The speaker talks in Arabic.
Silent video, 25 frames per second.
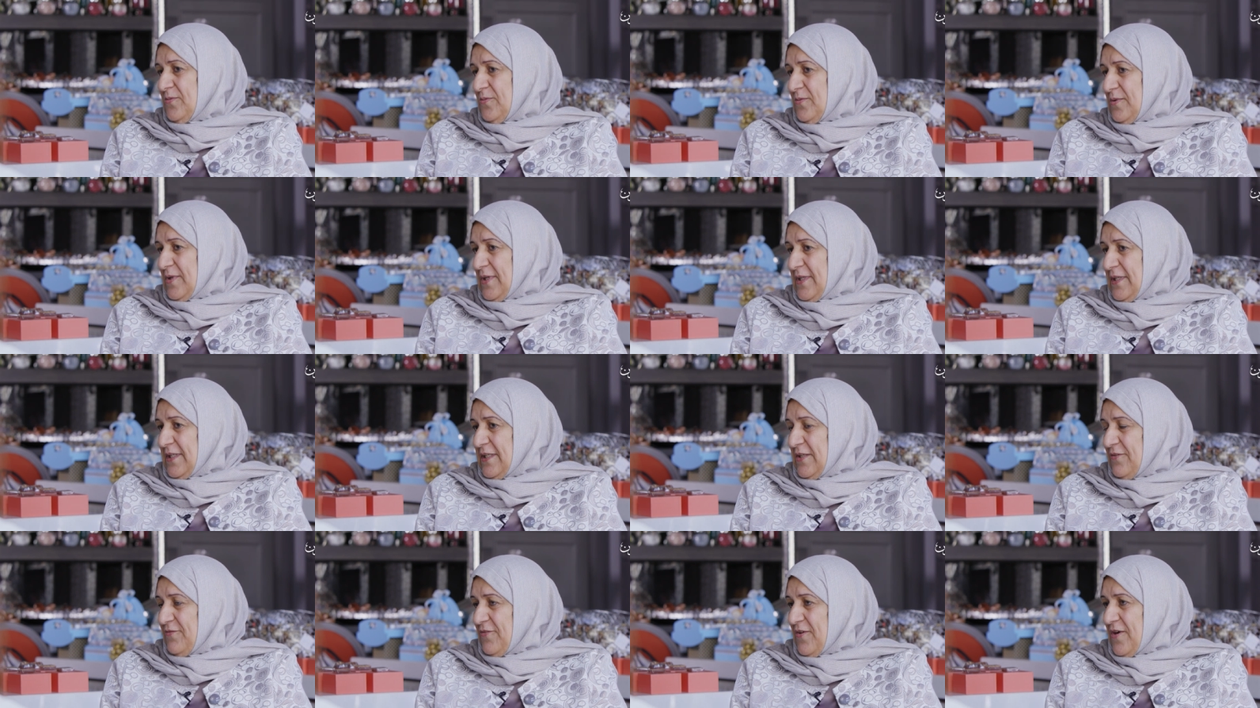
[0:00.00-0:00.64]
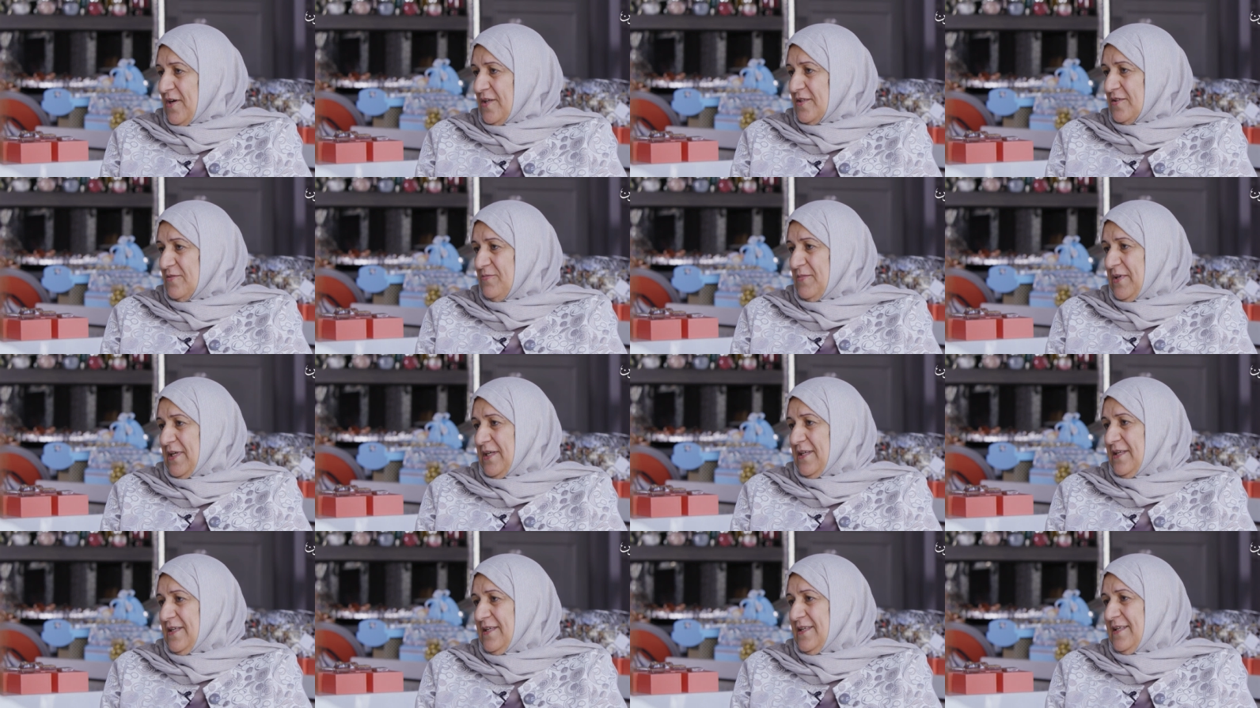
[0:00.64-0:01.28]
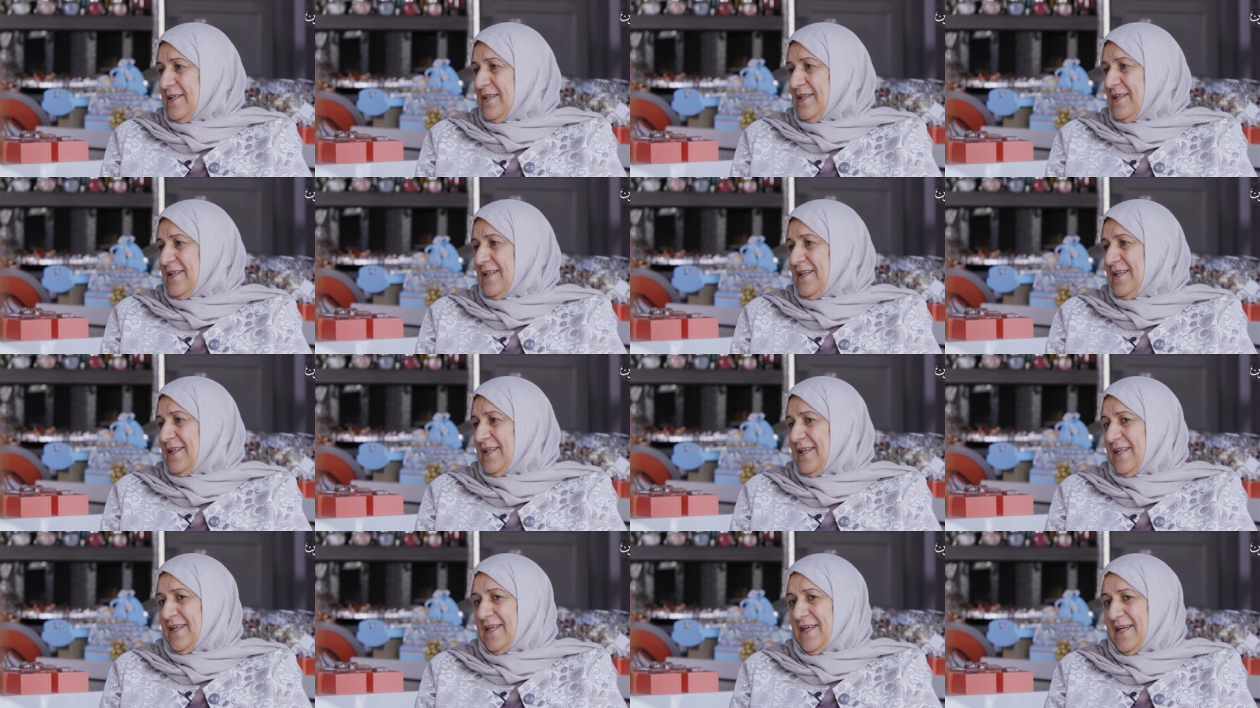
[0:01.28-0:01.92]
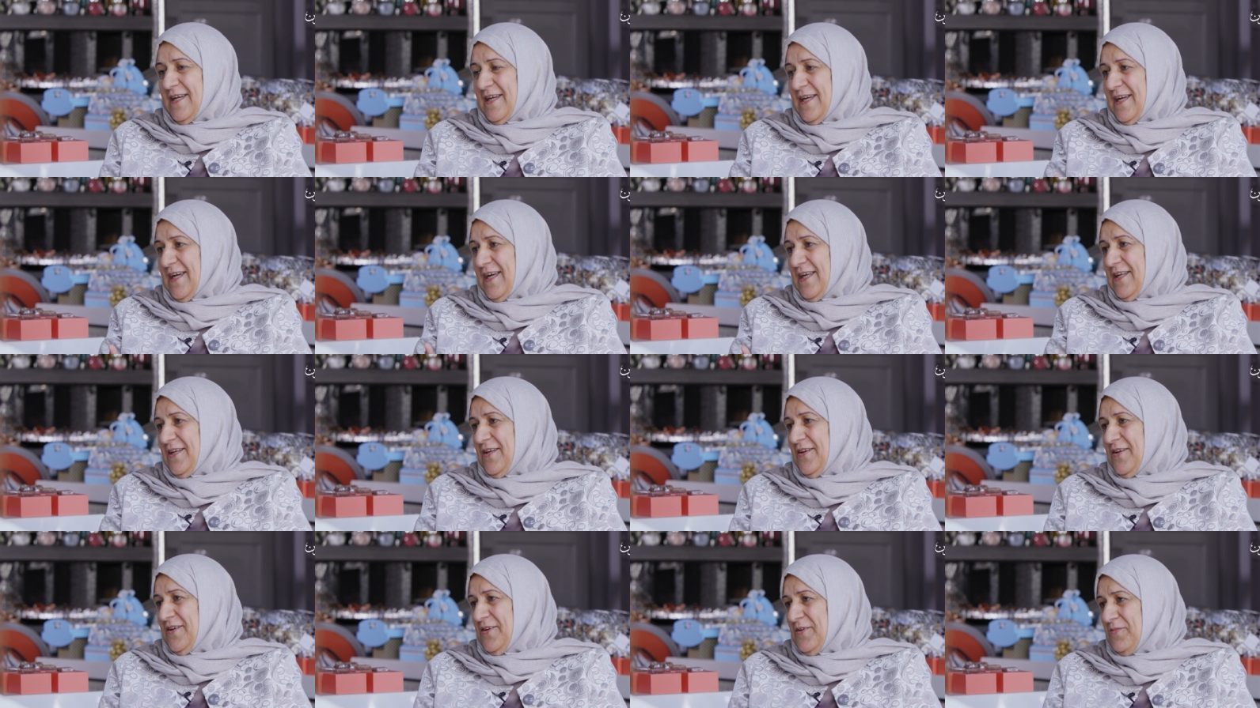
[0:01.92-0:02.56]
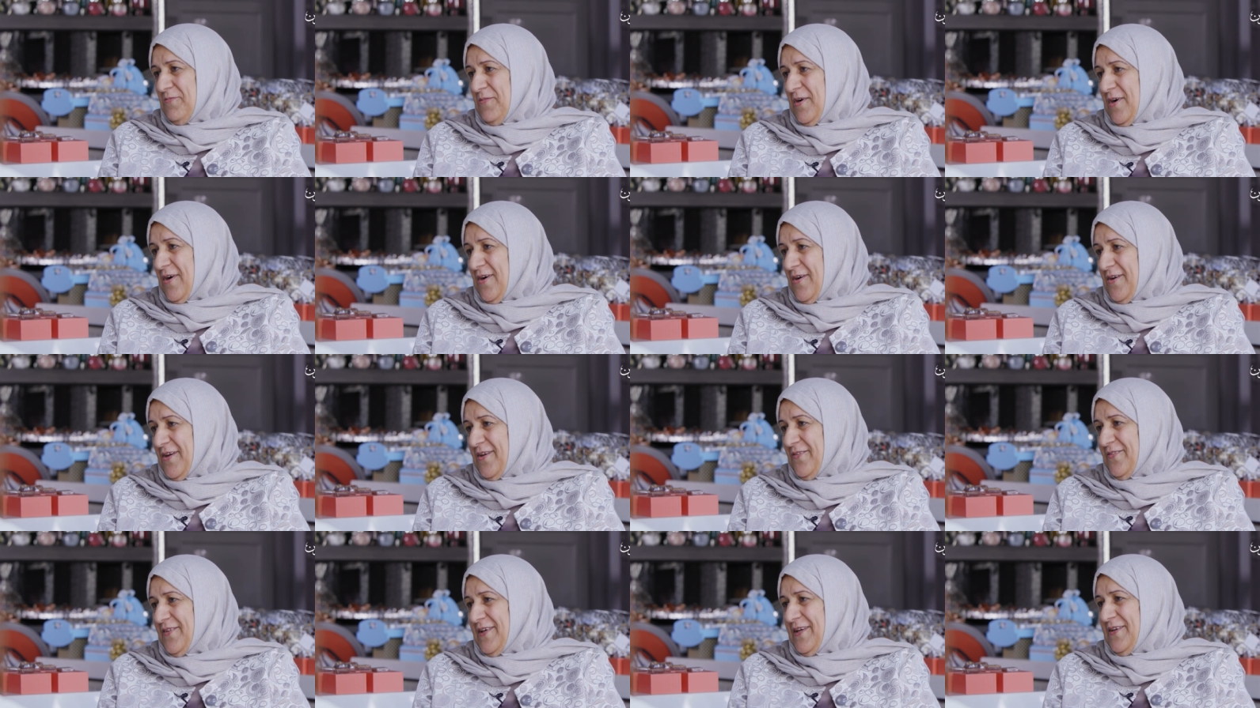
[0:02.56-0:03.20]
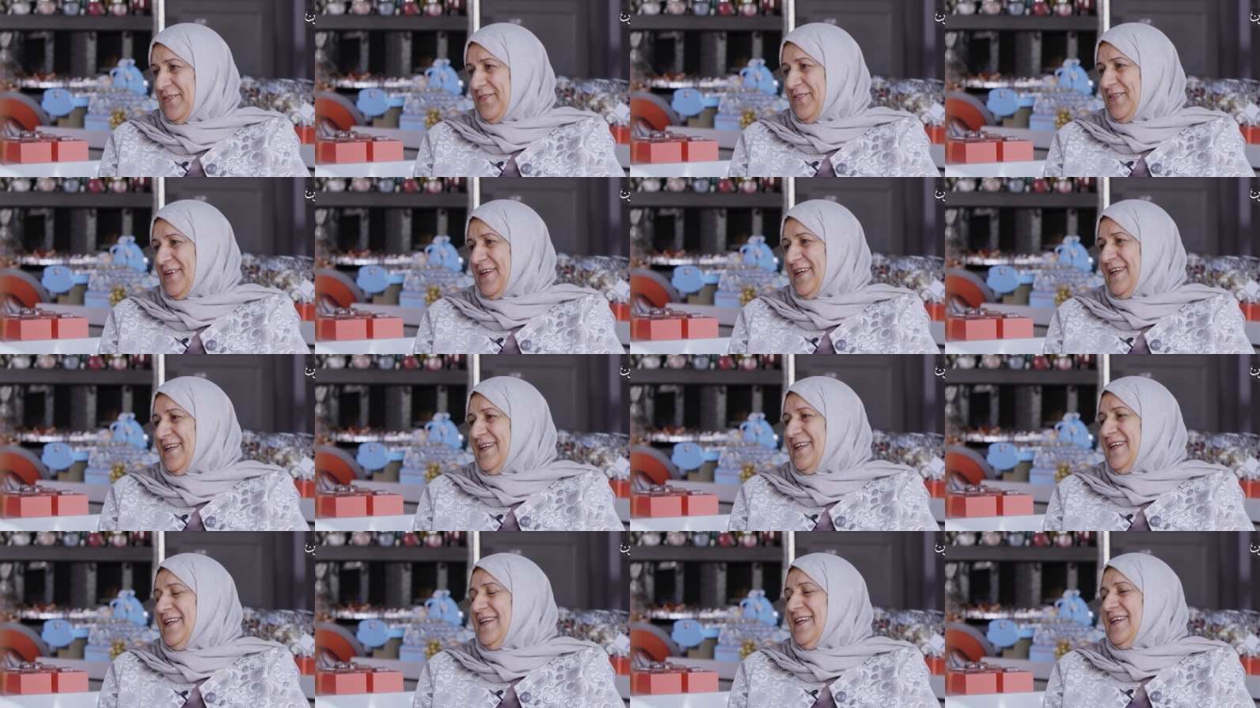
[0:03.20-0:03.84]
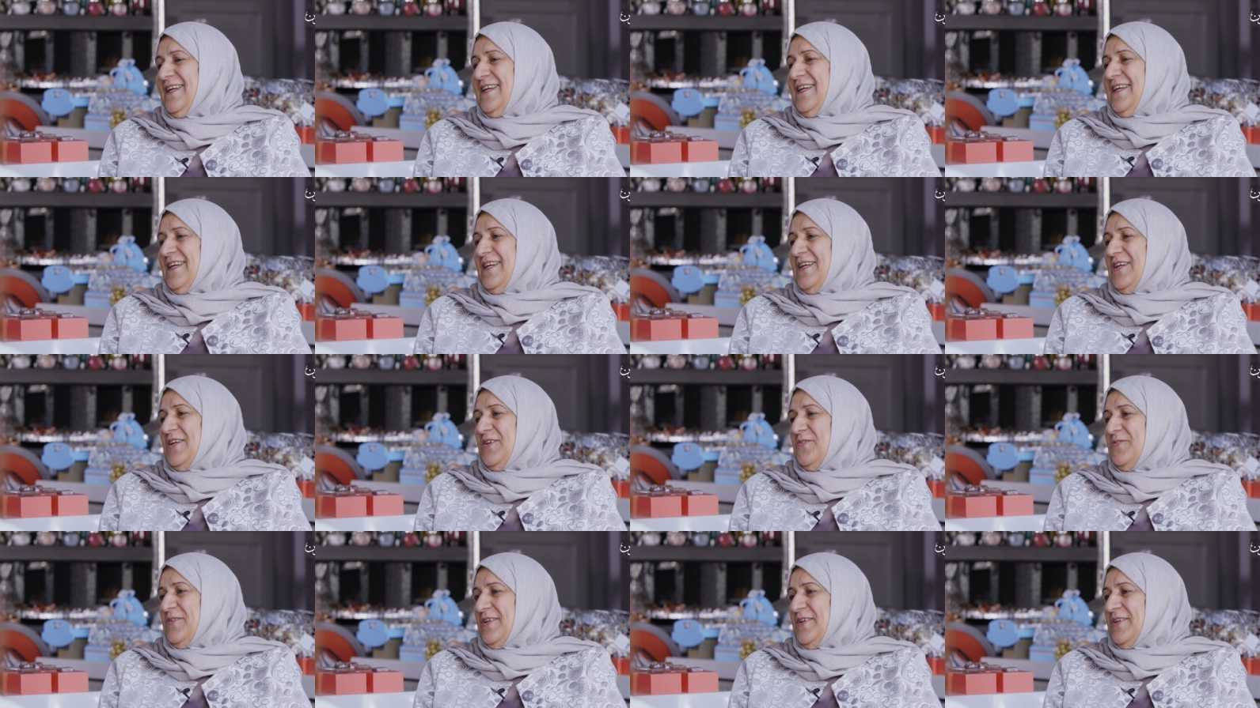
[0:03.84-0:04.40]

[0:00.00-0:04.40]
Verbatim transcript: وعندي فاطمة اللي إيه نعم. هي الحين معاي اي نعم اي نعم.